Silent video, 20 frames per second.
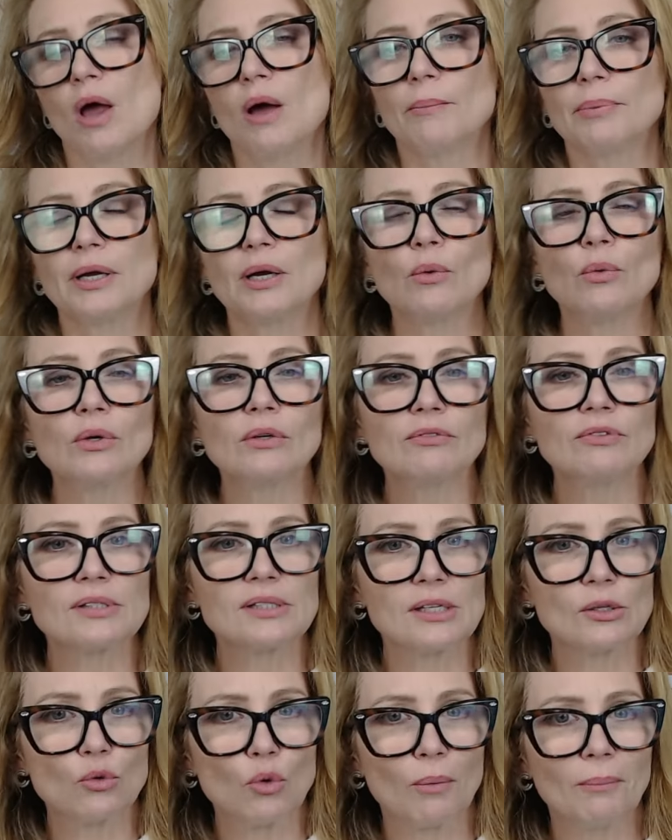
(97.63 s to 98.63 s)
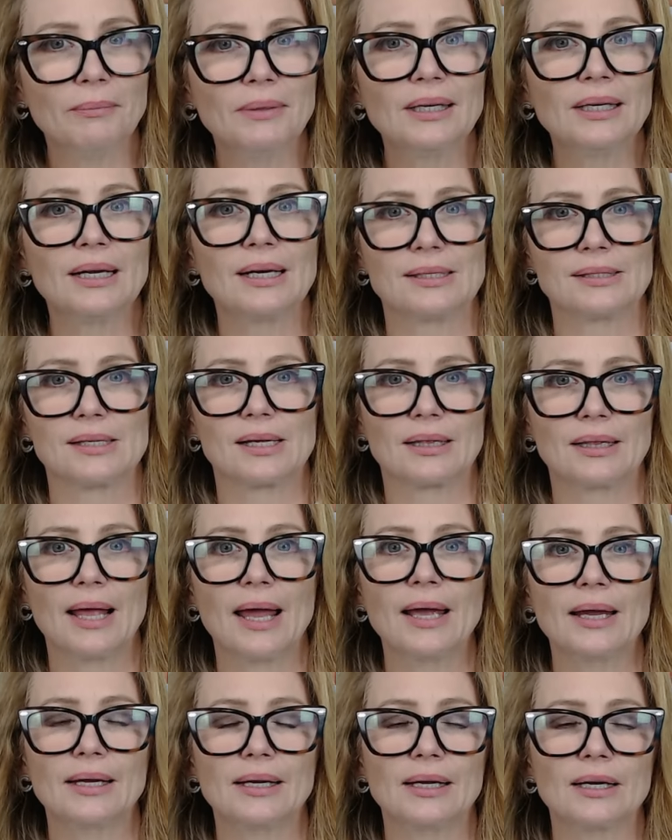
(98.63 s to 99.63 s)
Porque quando você domina essa
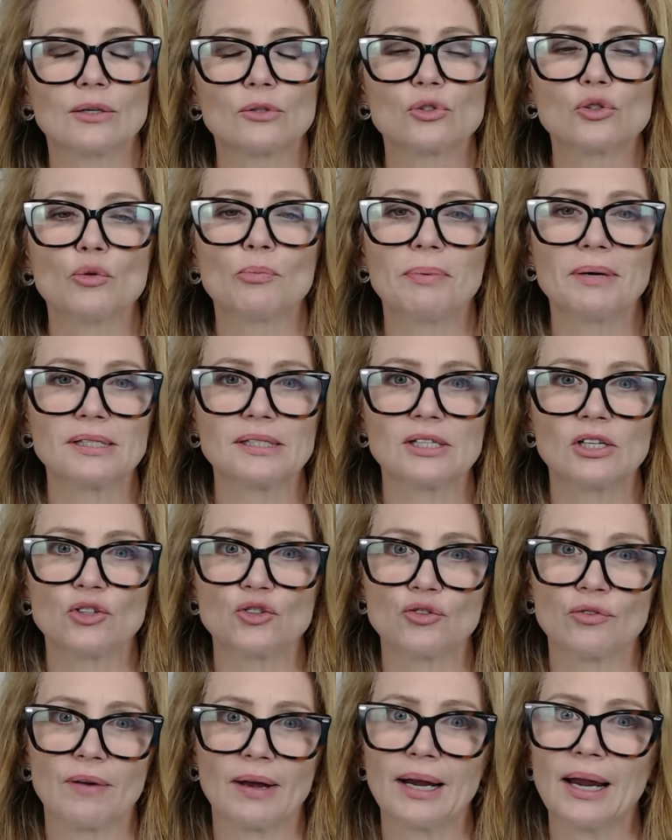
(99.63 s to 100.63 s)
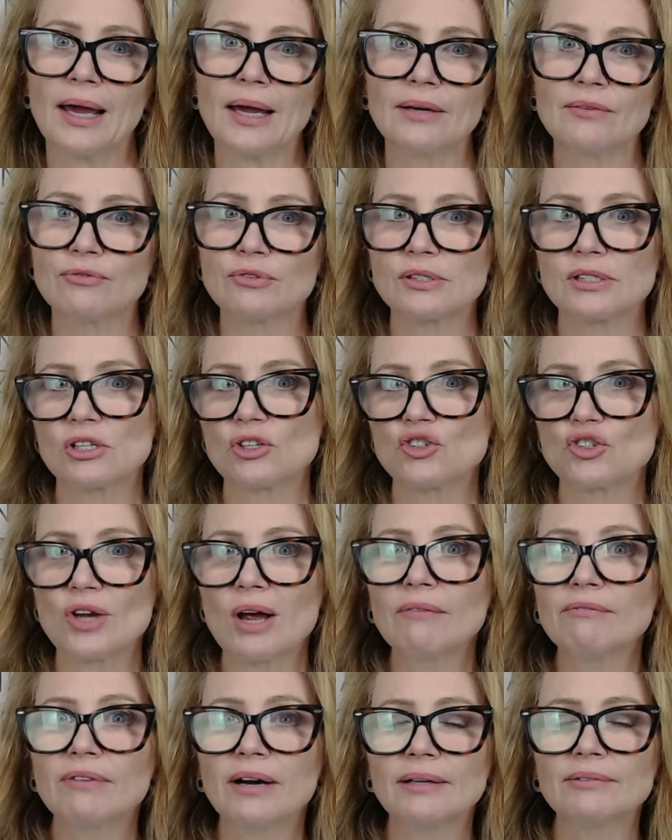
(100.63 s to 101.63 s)
técnica, o seu paciente vai lá e você
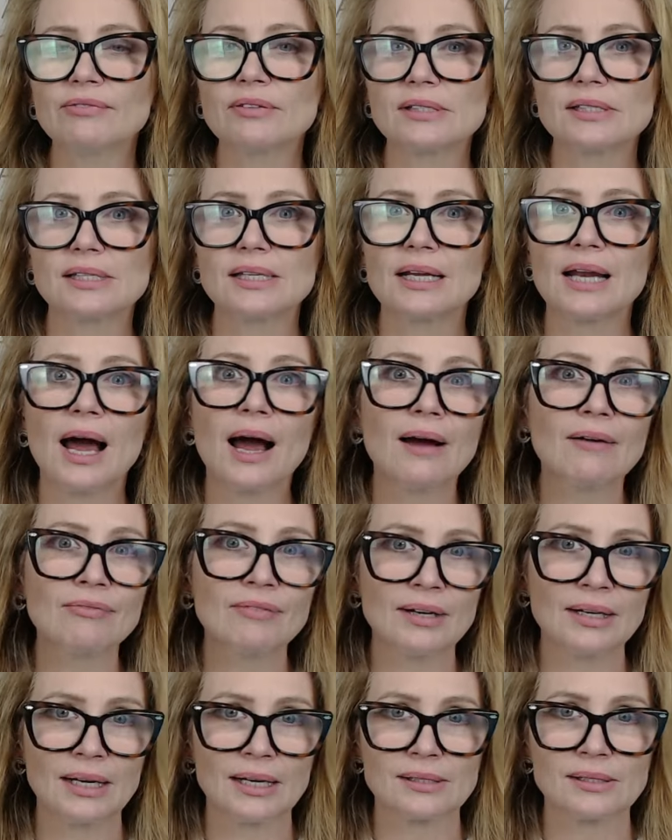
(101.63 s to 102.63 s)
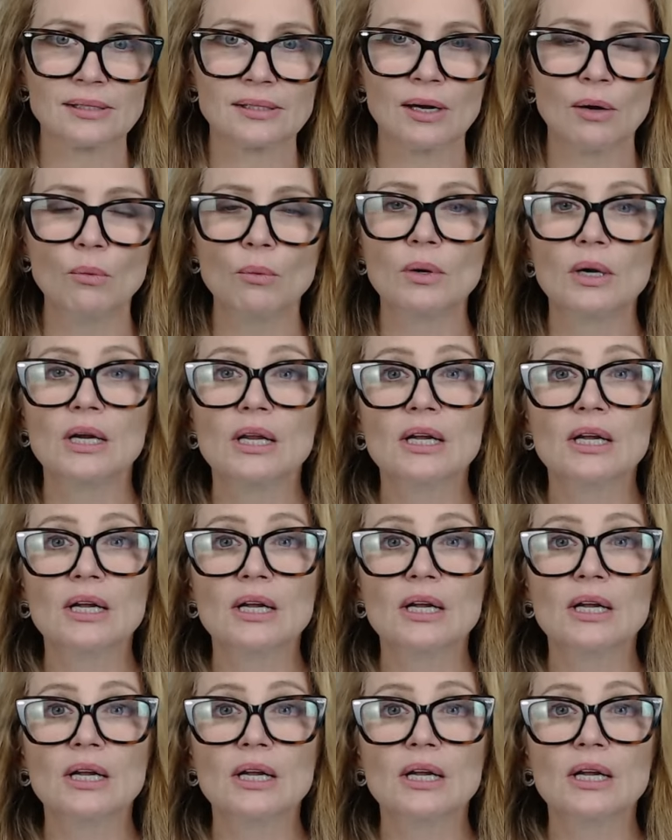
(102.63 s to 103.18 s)
já vai fazer a avaliação